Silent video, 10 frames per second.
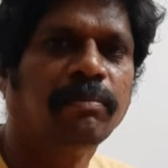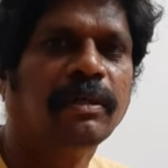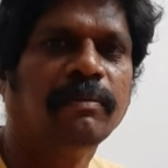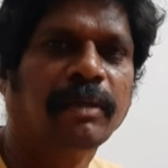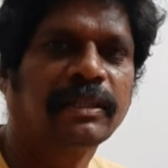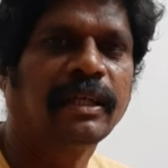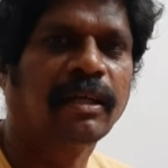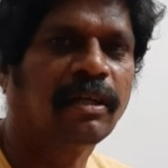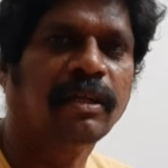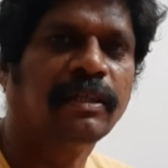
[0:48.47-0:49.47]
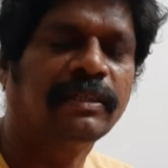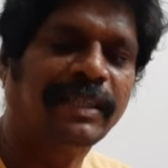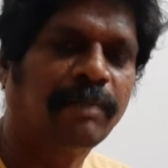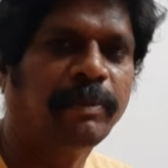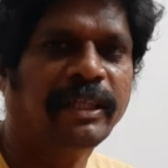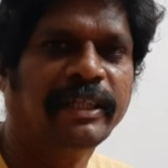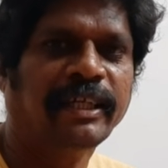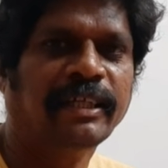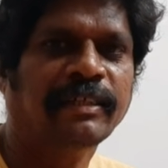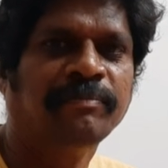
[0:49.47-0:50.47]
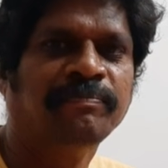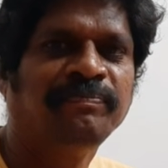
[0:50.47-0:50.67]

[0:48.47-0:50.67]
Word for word: நம்ம பக்தர்கள் எல்லாம் ஷேர் பண்ணியிருக்கீங்க